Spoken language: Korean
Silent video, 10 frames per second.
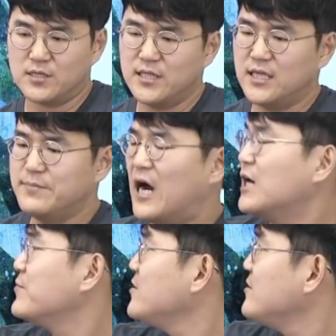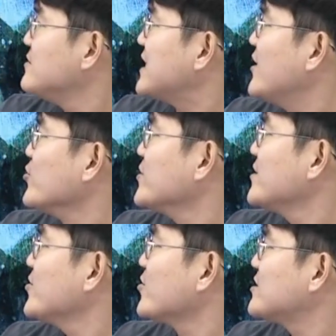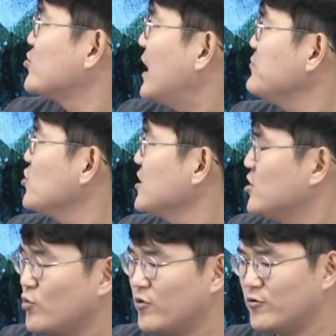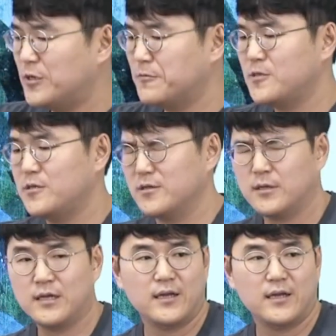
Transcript: 근데 이 마음을 잘 연다는 거 역시 또 함정이기도 해요. 왜냐면은